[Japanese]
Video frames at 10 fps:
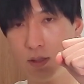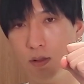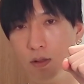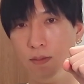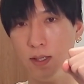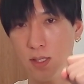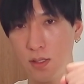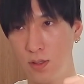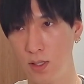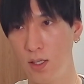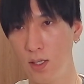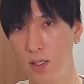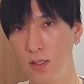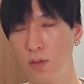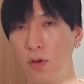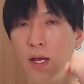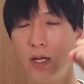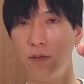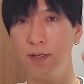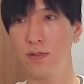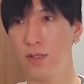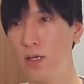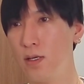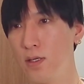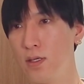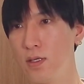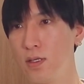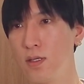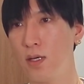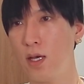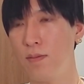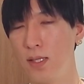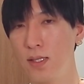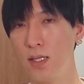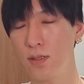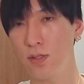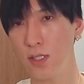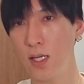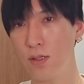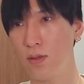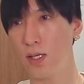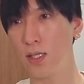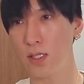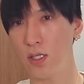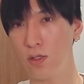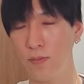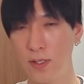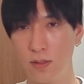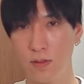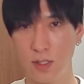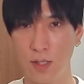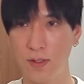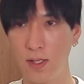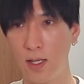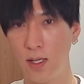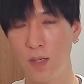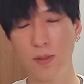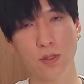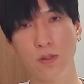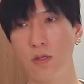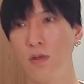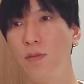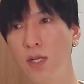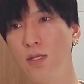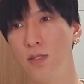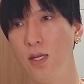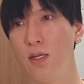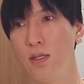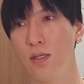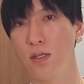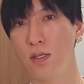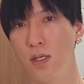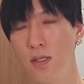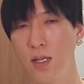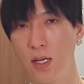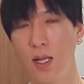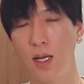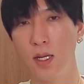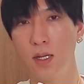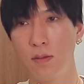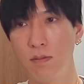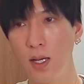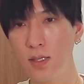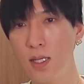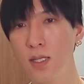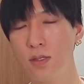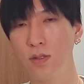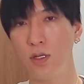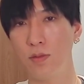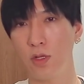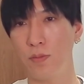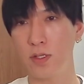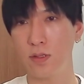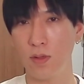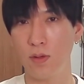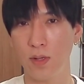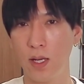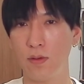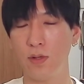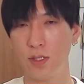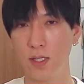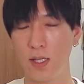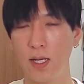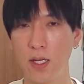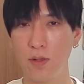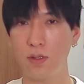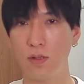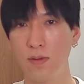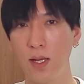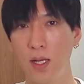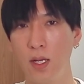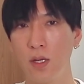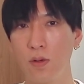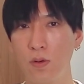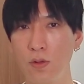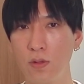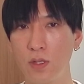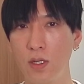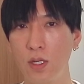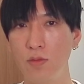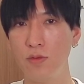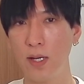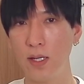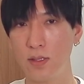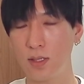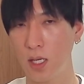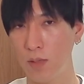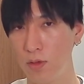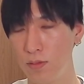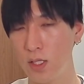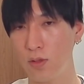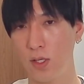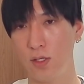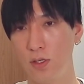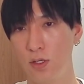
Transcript: るとマザーズに、で、これ上げてますよね。はい。マザーズのチャートの形、トピックスと比べて、やっぱちょっと弱めなんですね。だから、マザーズよりもトピックスの方が優位性が高いよっていうのは、この TM 倍率からも見て取れる。